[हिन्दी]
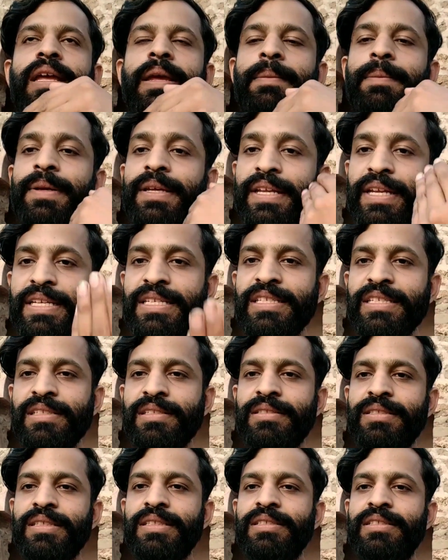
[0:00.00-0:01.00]
इमिग्रेशन
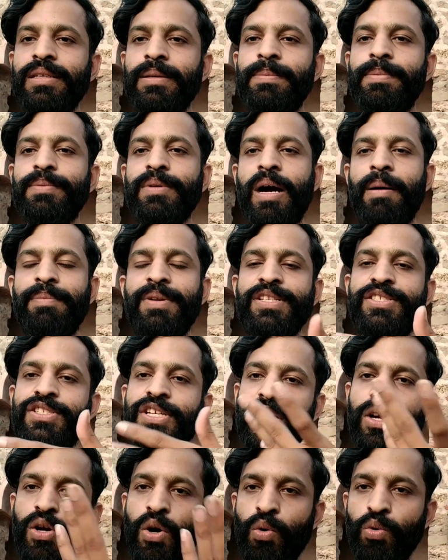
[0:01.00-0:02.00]
से जब हमने
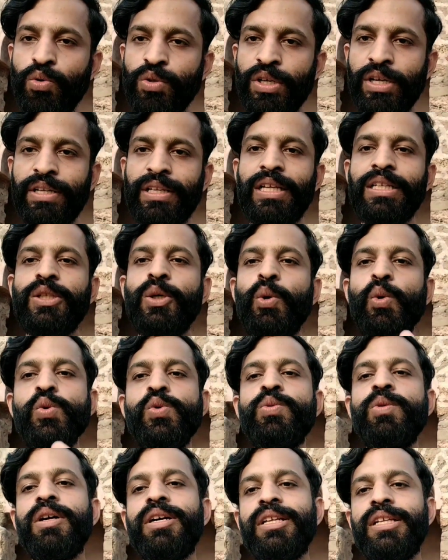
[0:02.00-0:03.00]
चेकआउट करना था
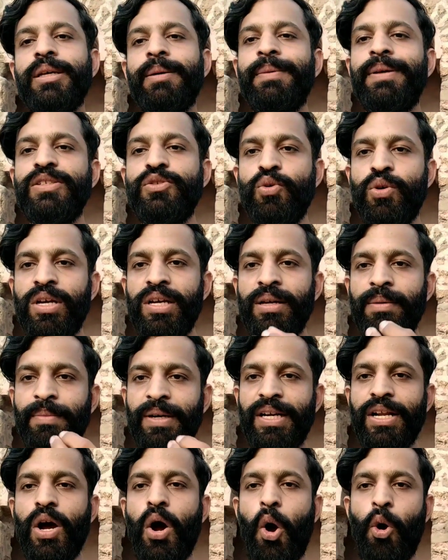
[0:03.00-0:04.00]
उस वक्त हमें जो है
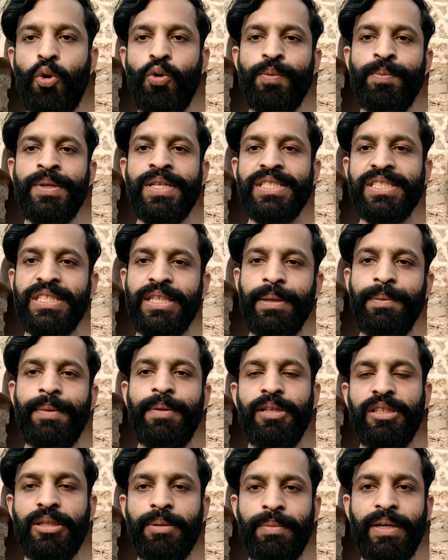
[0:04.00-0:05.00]
हमारा आउट पास
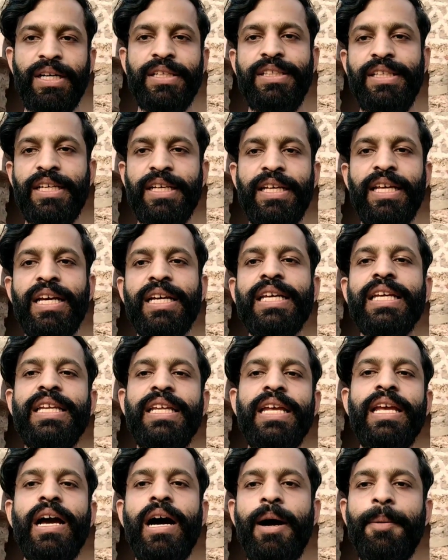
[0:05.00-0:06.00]
थमा दिया गया कि
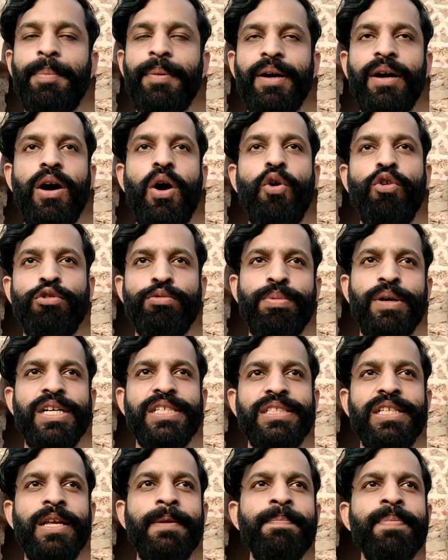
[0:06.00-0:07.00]
ये आपका आउट
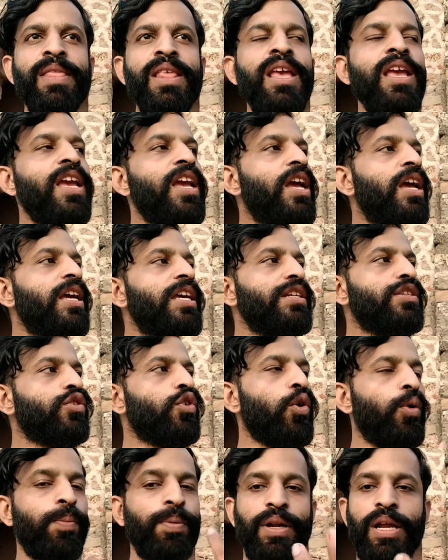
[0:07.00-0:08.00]
पास है
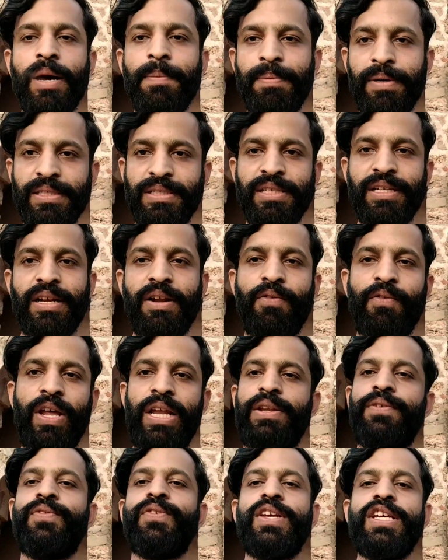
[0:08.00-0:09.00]
इसके ऊपर आपका सारा
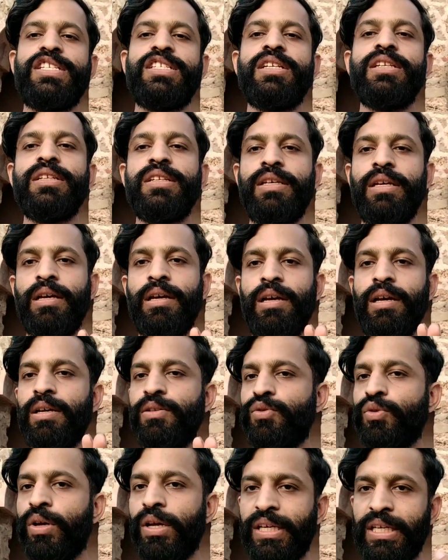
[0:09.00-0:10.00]
वेरिफिकेशन
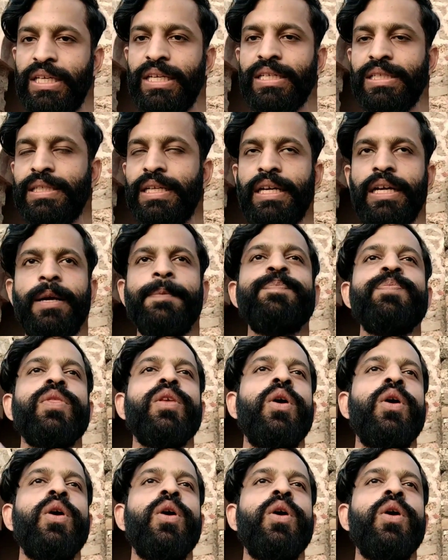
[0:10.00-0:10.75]
जो है किया जाएगा